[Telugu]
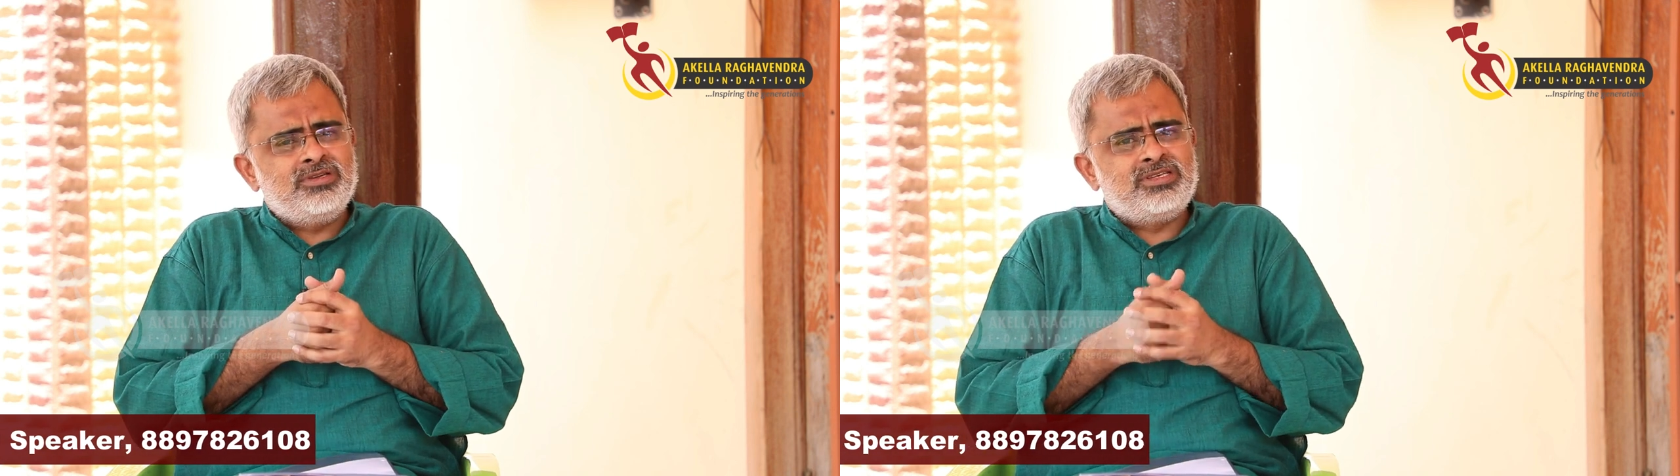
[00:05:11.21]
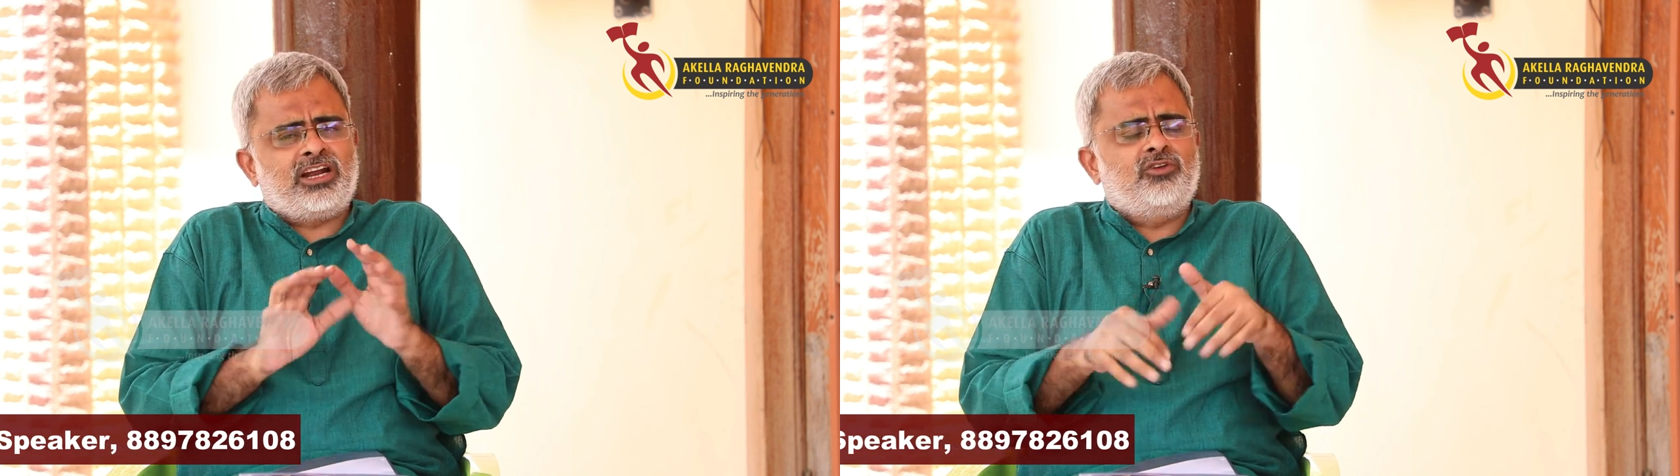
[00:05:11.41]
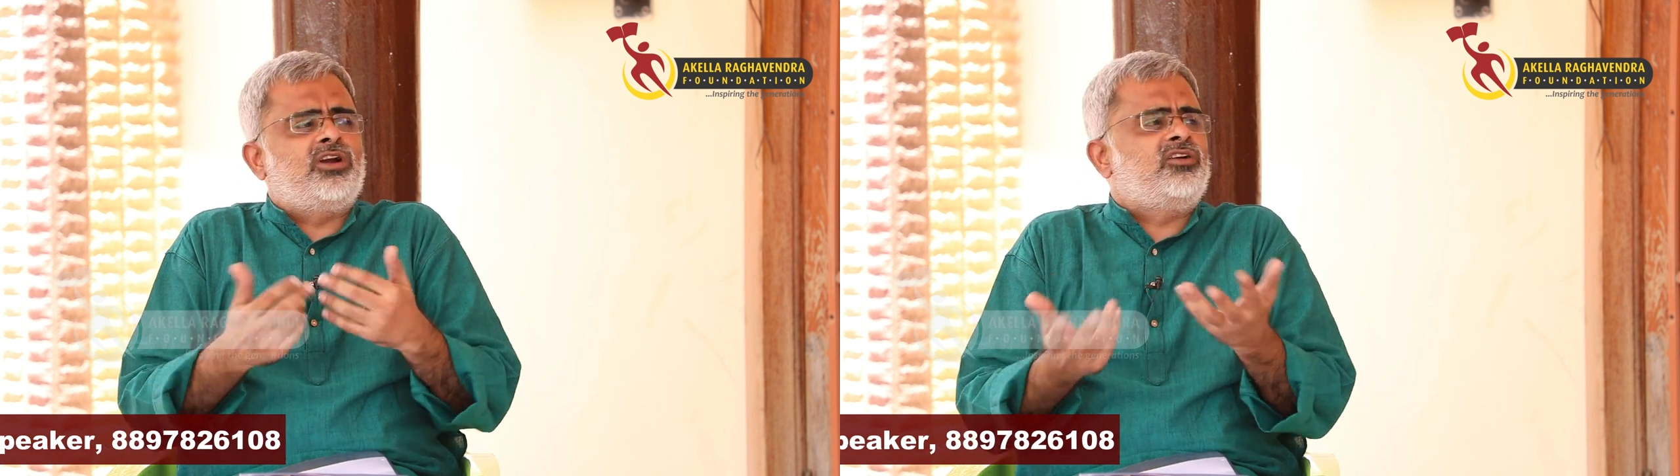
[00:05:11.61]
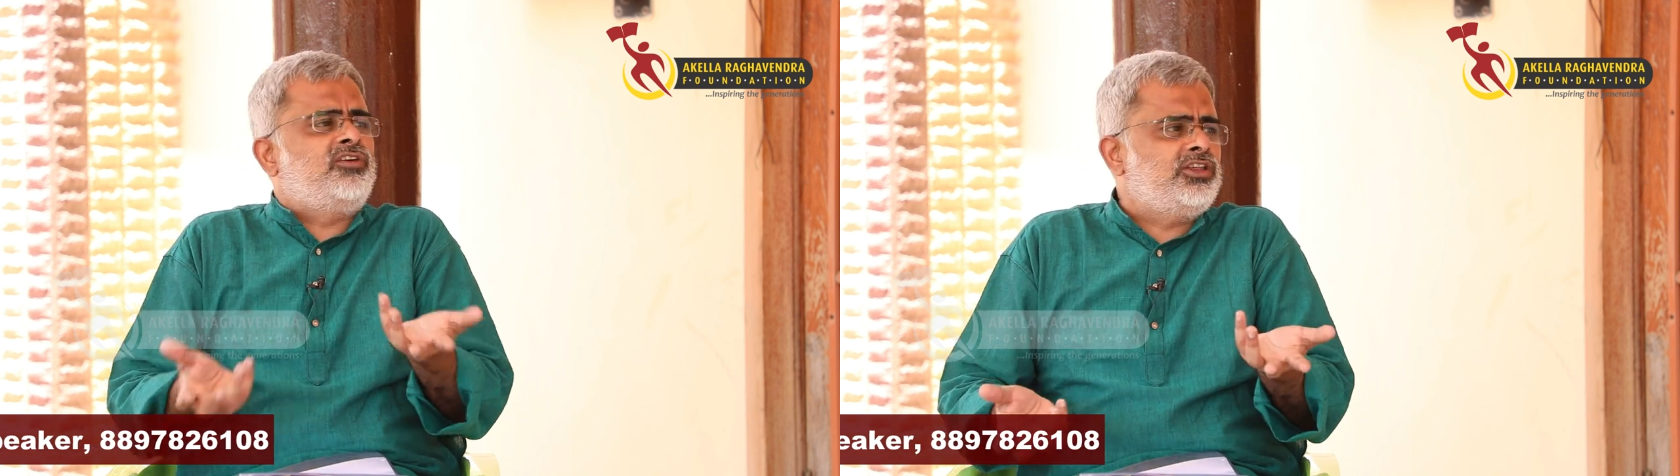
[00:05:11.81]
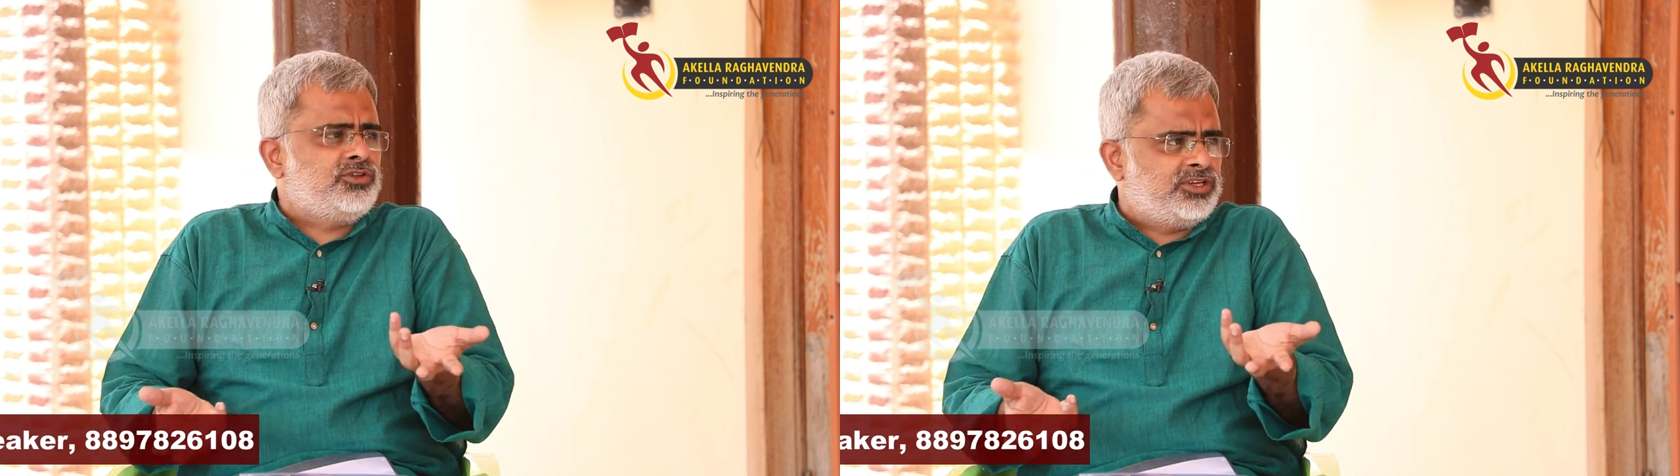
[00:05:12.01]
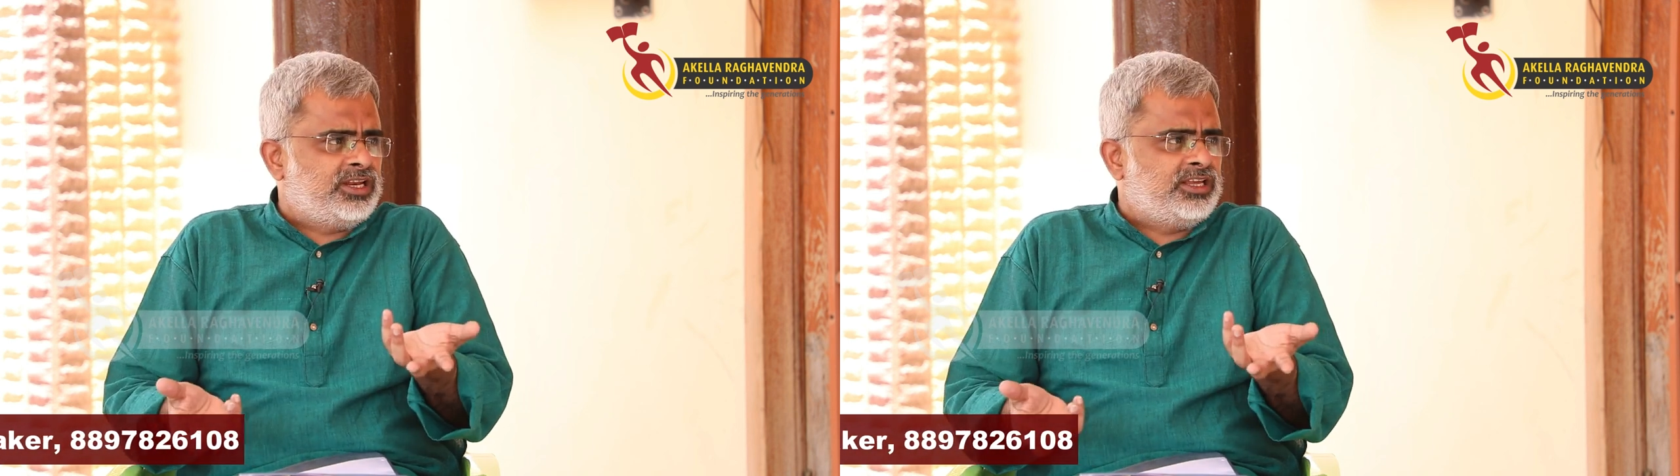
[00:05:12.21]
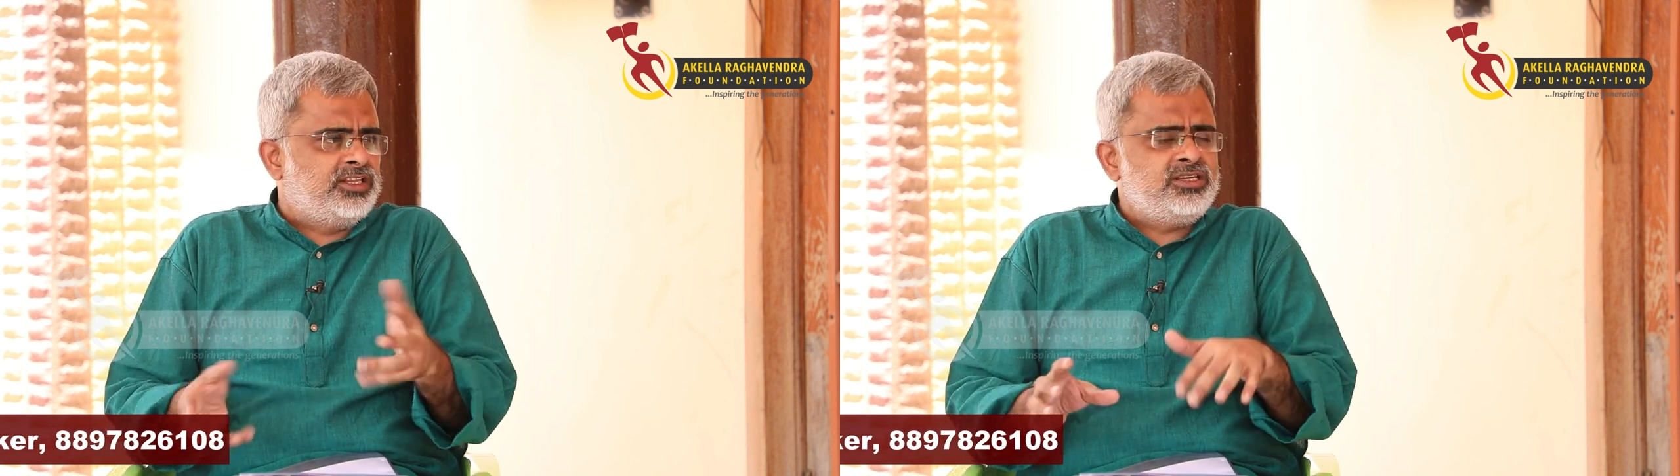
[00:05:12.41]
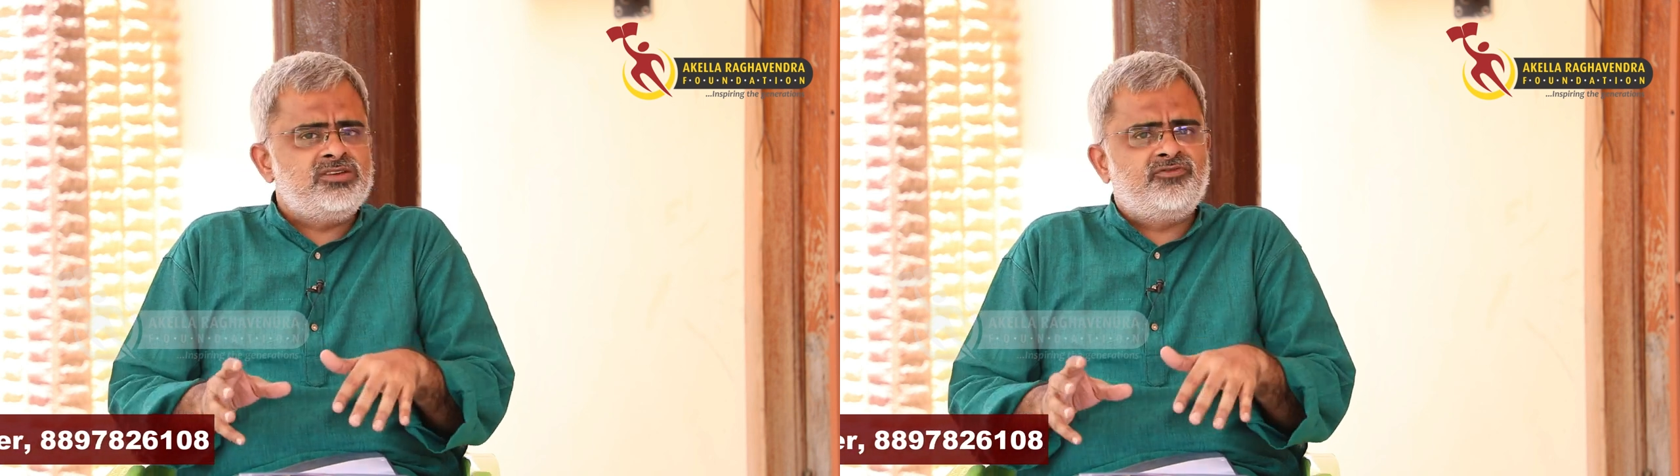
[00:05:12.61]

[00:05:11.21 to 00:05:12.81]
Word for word: సెకండ్ వరల్డ్ వార్ ఎందుకు జరిగింది